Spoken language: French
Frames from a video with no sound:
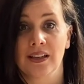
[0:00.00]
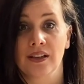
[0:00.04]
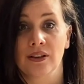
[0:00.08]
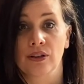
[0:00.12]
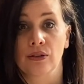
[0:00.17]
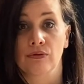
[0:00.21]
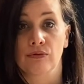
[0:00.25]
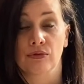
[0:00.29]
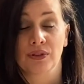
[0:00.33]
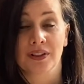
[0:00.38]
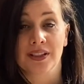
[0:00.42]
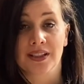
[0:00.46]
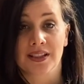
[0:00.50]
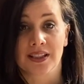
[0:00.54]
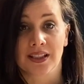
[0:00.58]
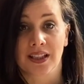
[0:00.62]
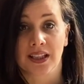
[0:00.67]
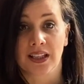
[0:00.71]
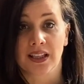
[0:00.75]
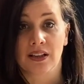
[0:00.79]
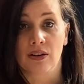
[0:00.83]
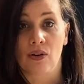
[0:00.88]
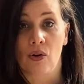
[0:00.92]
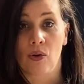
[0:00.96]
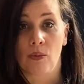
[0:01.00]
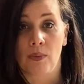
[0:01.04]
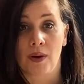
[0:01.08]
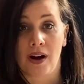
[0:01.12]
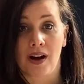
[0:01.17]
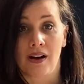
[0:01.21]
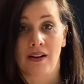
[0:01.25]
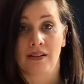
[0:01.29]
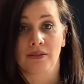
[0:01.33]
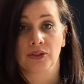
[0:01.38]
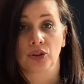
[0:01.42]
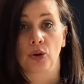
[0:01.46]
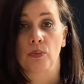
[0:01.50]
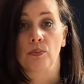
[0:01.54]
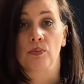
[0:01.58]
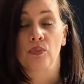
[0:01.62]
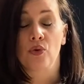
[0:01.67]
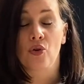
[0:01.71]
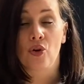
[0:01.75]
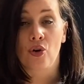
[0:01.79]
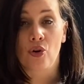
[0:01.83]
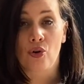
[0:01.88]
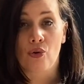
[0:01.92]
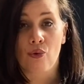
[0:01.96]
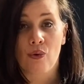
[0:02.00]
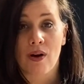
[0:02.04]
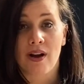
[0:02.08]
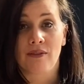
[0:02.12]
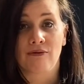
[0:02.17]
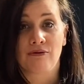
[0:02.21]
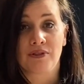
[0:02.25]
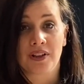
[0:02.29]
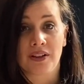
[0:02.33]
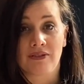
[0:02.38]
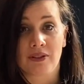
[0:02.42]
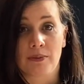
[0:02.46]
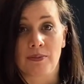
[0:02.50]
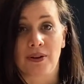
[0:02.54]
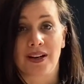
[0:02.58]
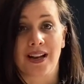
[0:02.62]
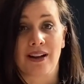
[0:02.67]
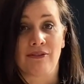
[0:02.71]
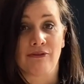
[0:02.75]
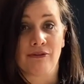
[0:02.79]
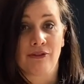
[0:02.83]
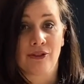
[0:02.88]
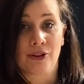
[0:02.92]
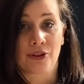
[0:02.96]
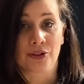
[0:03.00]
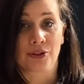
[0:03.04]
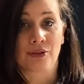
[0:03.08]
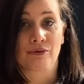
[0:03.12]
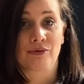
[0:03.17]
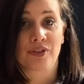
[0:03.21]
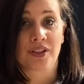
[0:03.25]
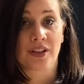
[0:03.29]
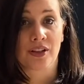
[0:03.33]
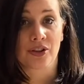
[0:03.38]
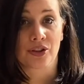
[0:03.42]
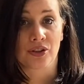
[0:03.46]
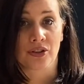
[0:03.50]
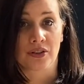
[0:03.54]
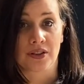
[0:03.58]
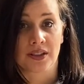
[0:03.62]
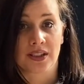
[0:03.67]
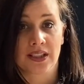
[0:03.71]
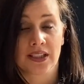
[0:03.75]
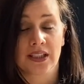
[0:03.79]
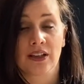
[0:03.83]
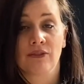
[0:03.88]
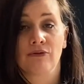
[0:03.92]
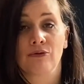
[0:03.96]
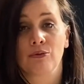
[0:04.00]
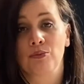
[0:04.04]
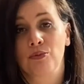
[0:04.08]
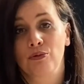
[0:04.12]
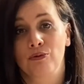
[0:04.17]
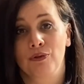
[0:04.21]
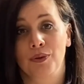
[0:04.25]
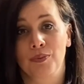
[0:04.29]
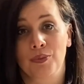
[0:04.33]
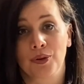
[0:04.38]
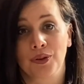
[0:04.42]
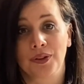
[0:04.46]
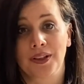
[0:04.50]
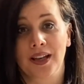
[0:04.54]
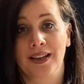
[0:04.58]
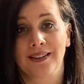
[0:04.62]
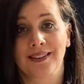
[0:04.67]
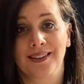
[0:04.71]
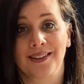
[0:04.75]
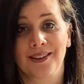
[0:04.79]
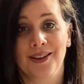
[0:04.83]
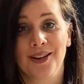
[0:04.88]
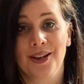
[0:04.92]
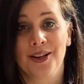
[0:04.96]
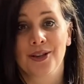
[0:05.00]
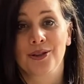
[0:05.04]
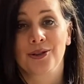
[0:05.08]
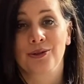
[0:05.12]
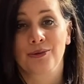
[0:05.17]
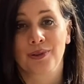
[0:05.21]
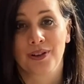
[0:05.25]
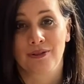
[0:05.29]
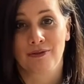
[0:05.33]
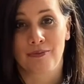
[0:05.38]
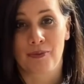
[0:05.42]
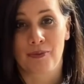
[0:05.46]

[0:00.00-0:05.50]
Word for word: que vous désirez comprendre pourquoi vous n'avez pas la force de vous en sortir, vous pouvez peut-être suivre mon